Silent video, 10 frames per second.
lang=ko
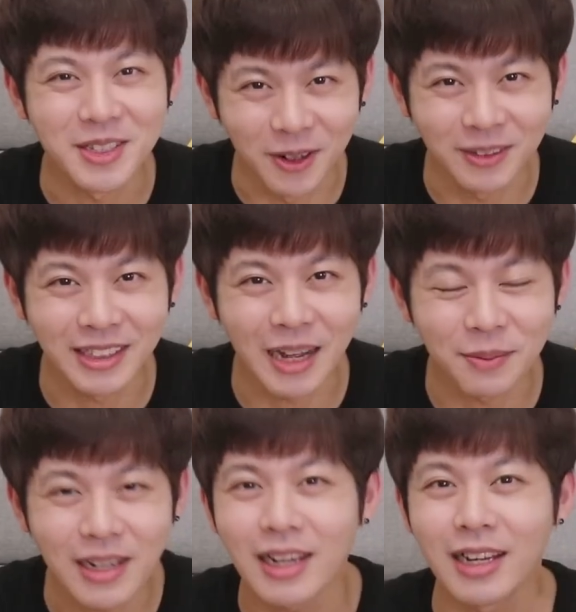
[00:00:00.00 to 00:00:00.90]

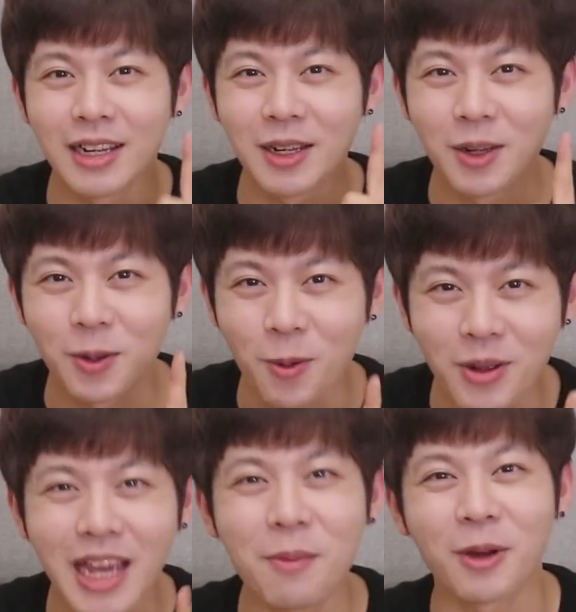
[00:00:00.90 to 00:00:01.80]
정답을
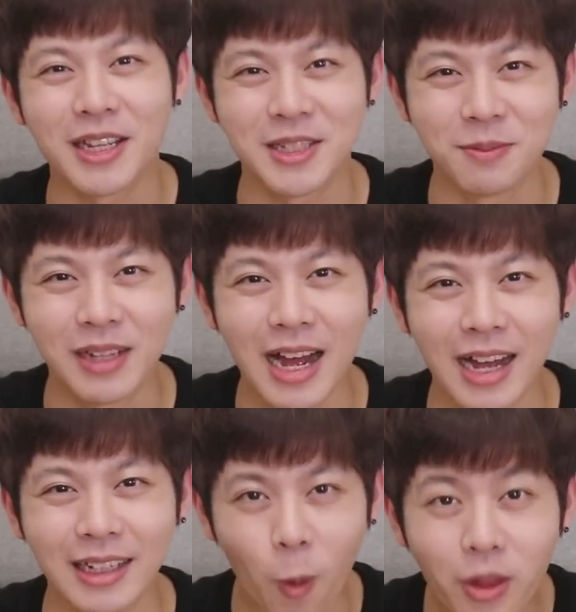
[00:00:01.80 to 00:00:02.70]
공개해
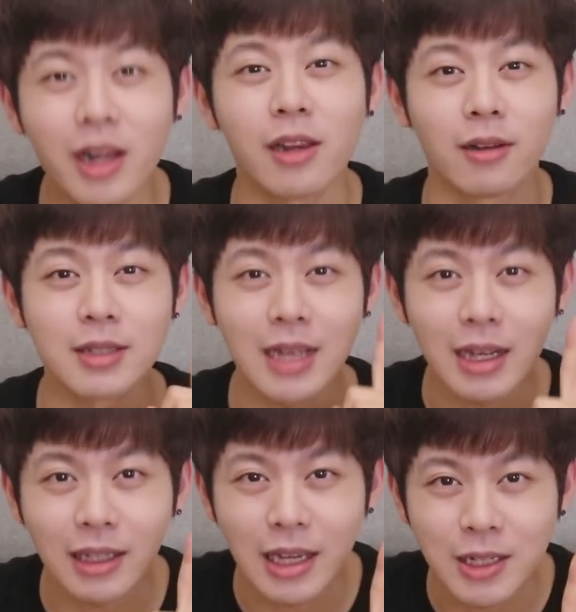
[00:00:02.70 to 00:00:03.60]
보겠습니다. 오늘
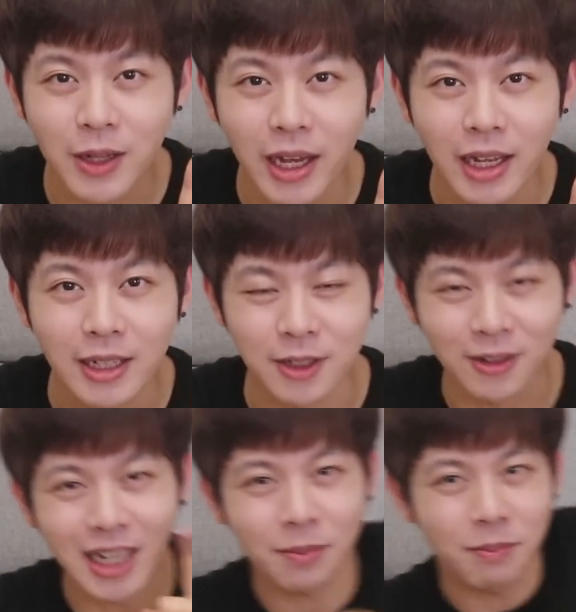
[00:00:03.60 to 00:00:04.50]
연상 퀴즈의
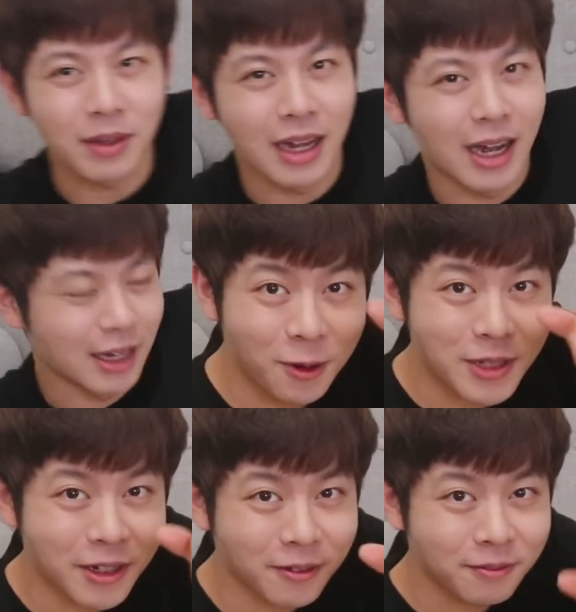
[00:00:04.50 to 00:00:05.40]
정답입니다. 일로
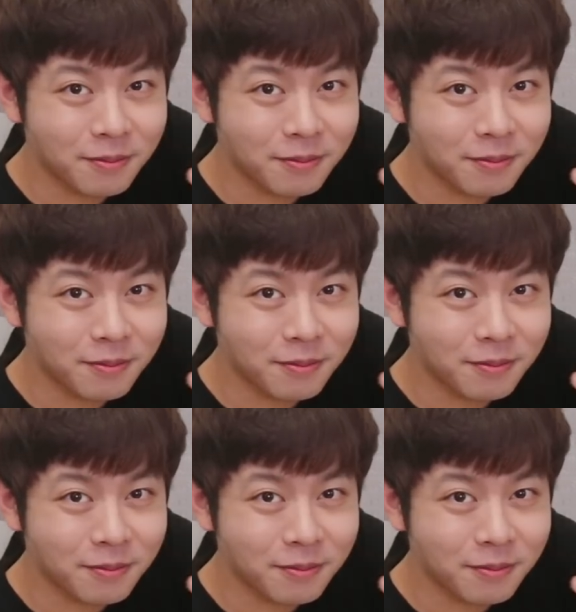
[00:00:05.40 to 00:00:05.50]
오세요.